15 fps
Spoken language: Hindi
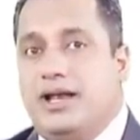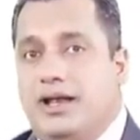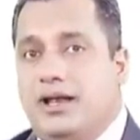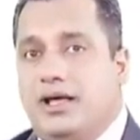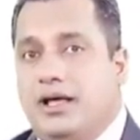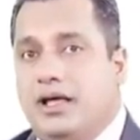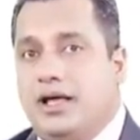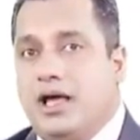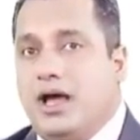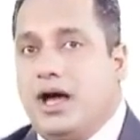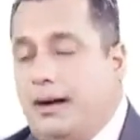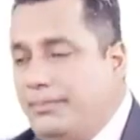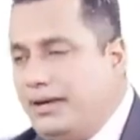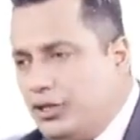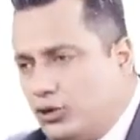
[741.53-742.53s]
मिल
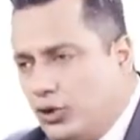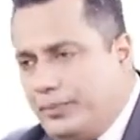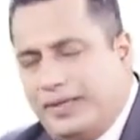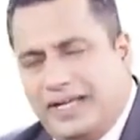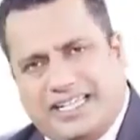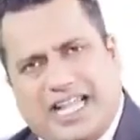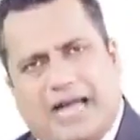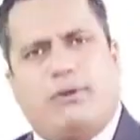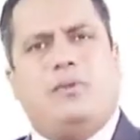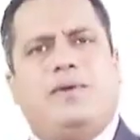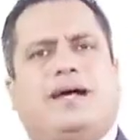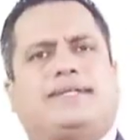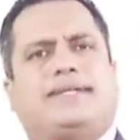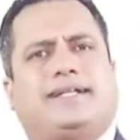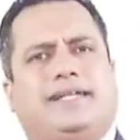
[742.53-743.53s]
हमने तो अपनी किताबों
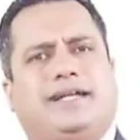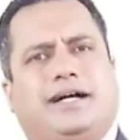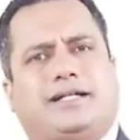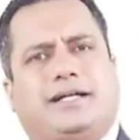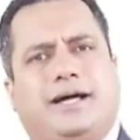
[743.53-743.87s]
में आज तक देखा